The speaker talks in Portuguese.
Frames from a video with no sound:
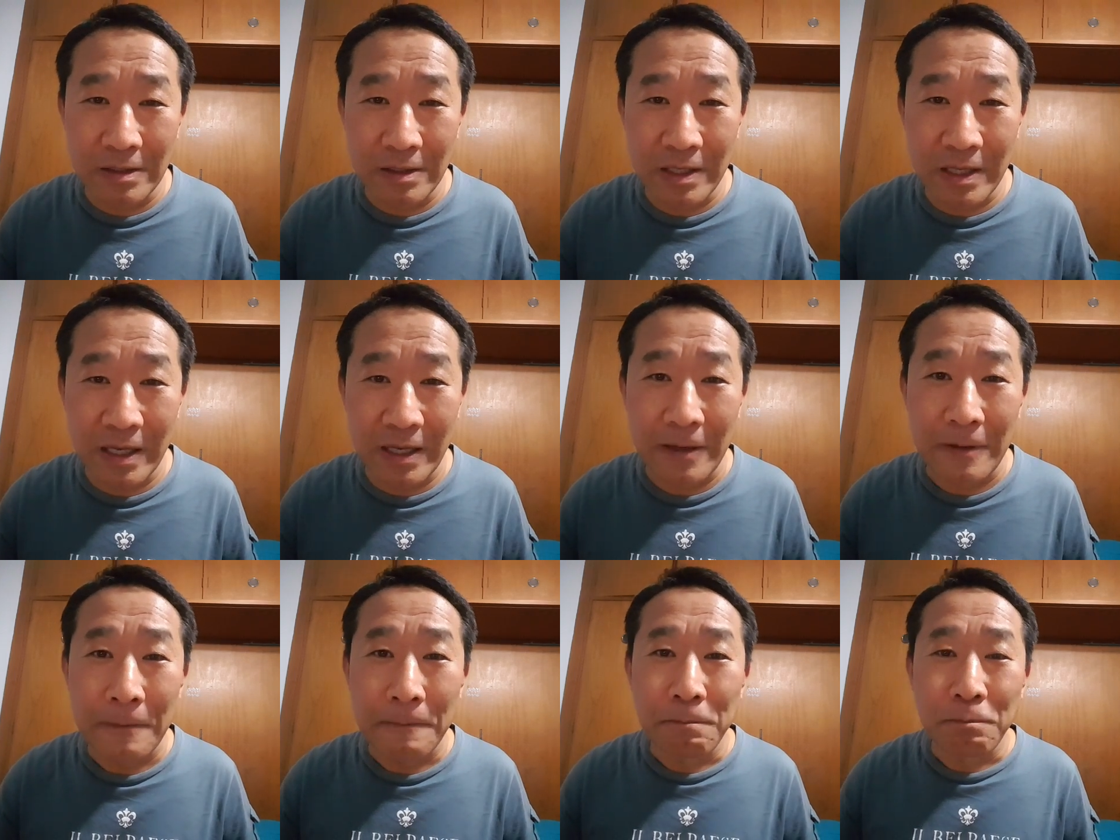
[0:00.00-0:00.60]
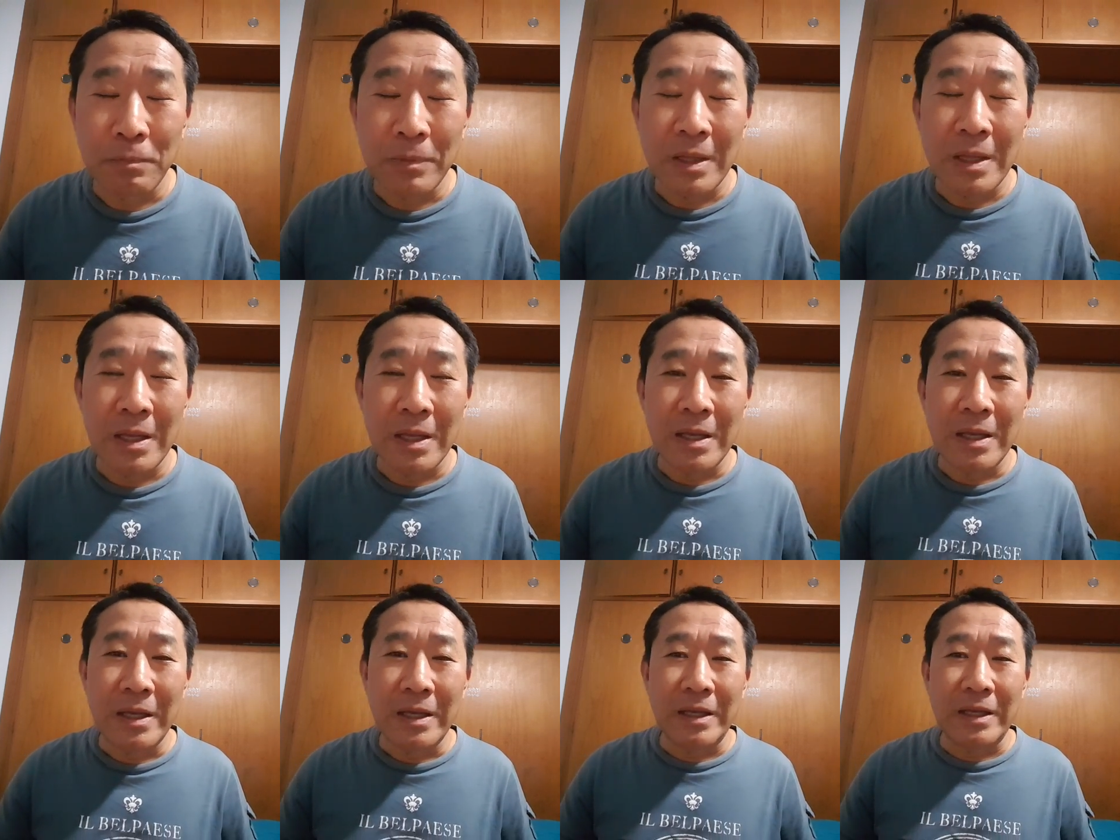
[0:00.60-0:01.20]
ok?
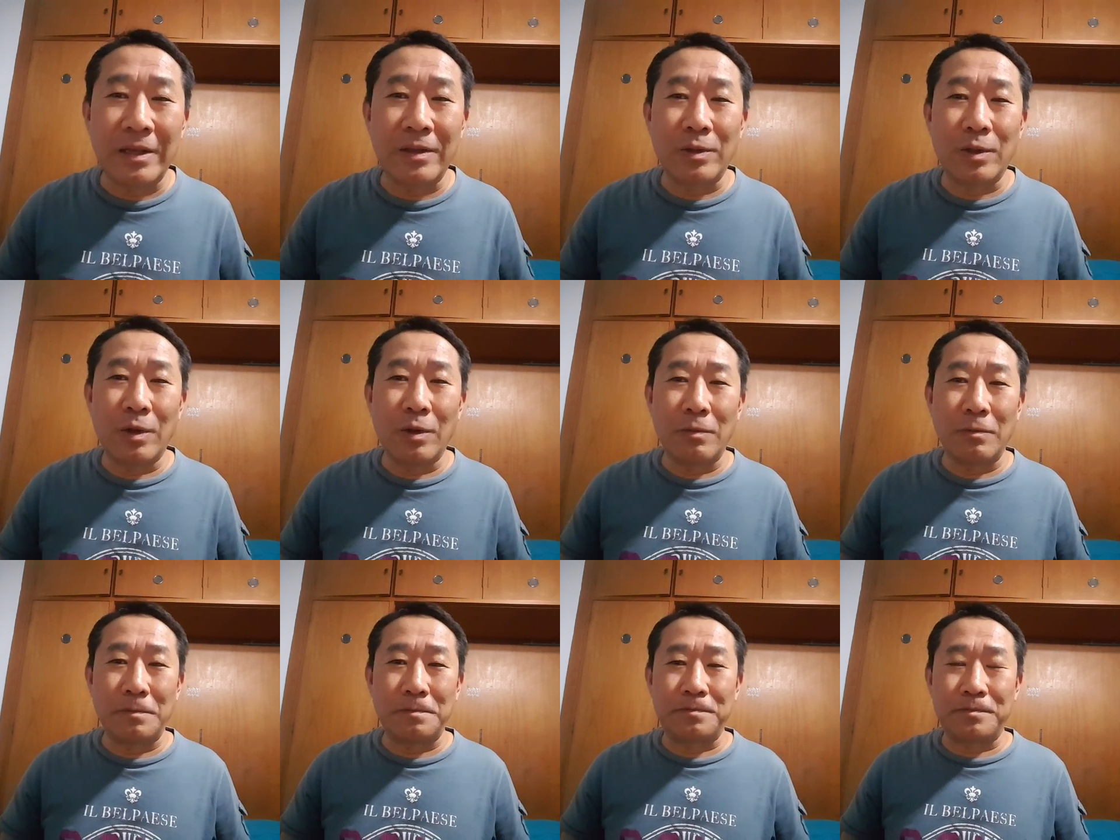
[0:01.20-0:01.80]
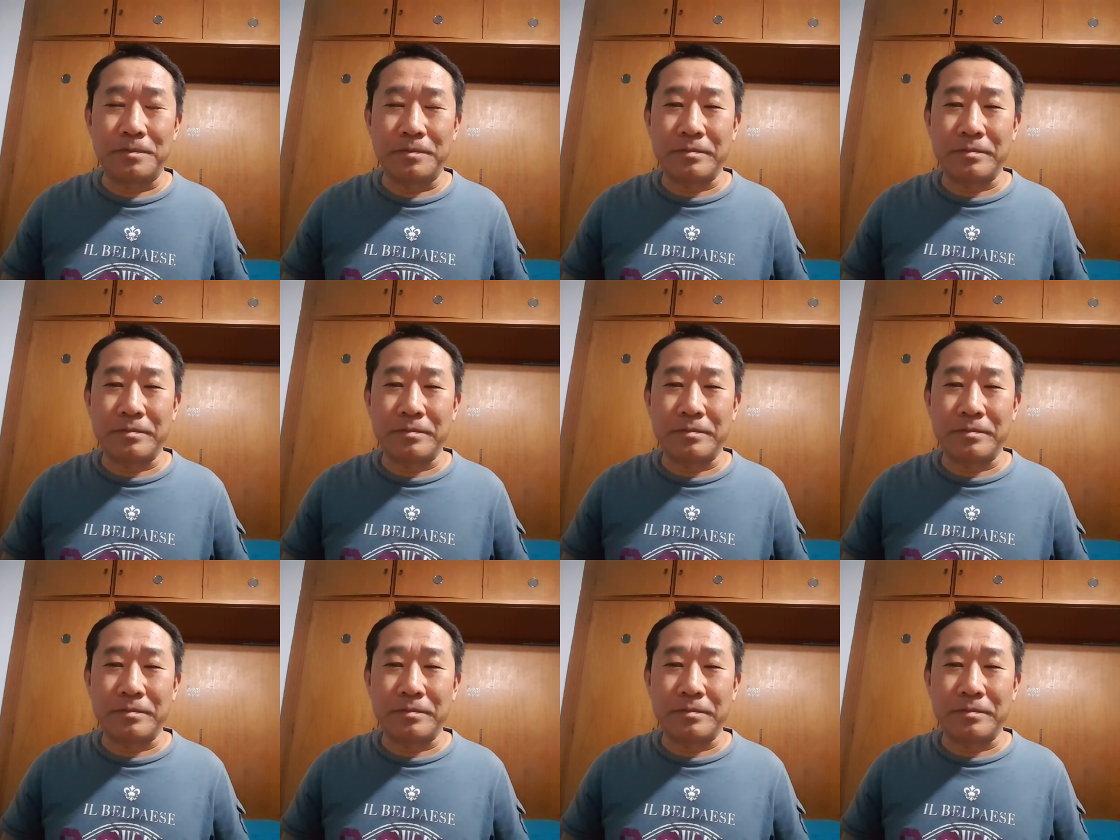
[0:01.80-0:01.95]
Então,